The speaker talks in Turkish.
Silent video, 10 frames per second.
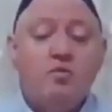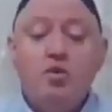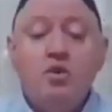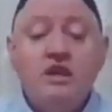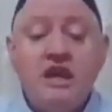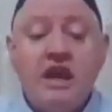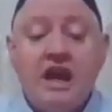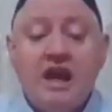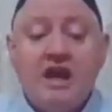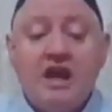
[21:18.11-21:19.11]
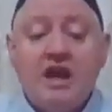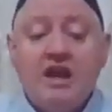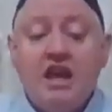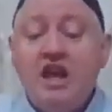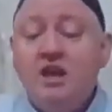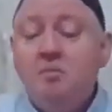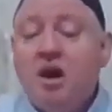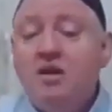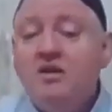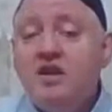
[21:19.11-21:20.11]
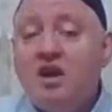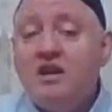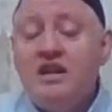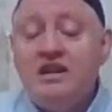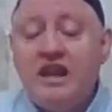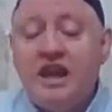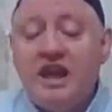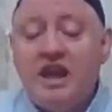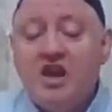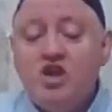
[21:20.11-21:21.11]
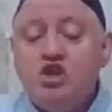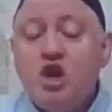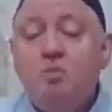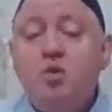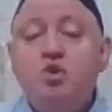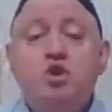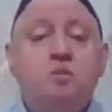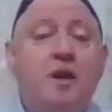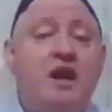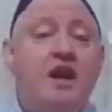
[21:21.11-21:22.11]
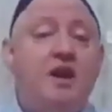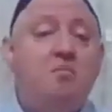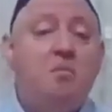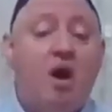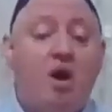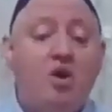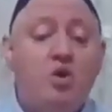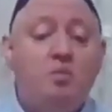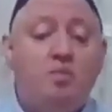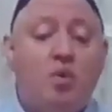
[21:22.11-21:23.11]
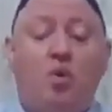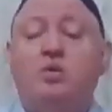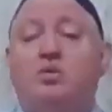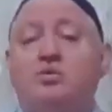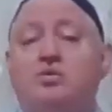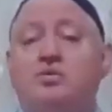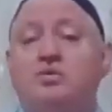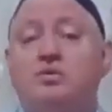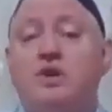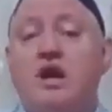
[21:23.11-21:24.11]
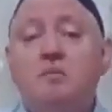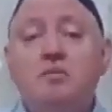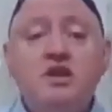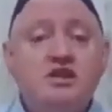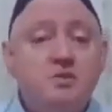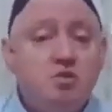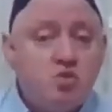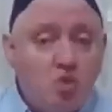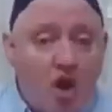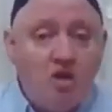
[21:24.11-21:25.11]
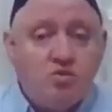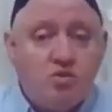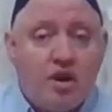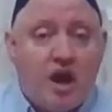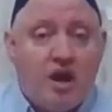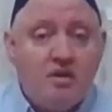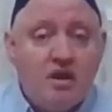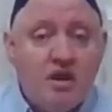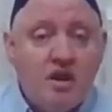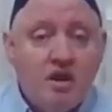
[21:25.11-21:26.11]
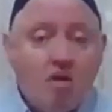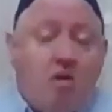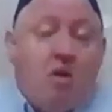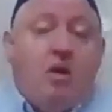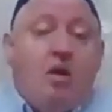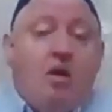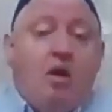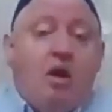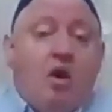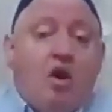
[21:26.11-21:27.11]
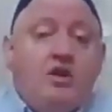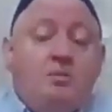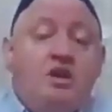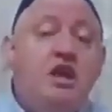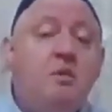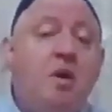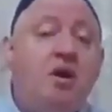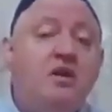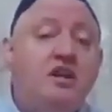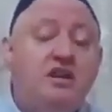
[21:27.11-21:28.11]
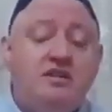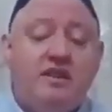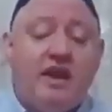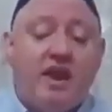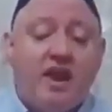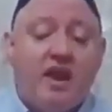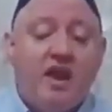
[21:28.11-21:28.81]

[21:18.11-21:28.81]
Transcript: Diyor ki imanı taklidi çabuk şüphelere mağlup olur. Birisi bir sual sorar, Aa, adamın imanı gitti.